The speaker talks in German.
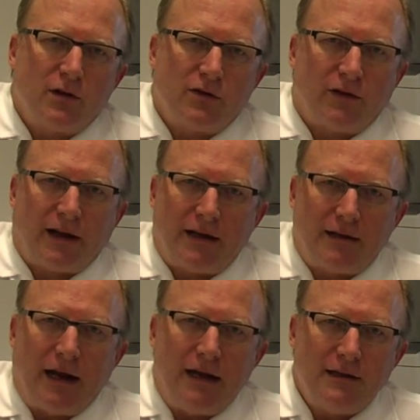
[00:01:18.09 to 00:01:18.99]
aus drei
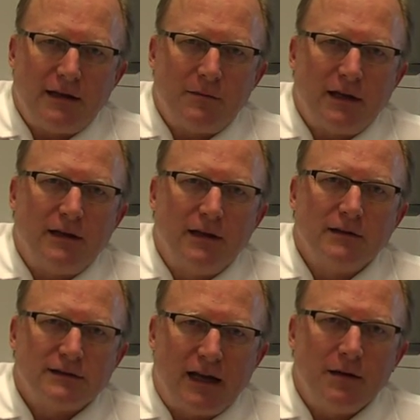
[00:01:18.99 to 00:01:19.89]
Teilen: dem
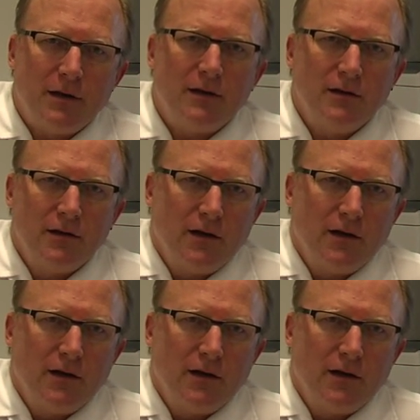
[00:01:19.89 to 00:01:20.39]
Gehirn selber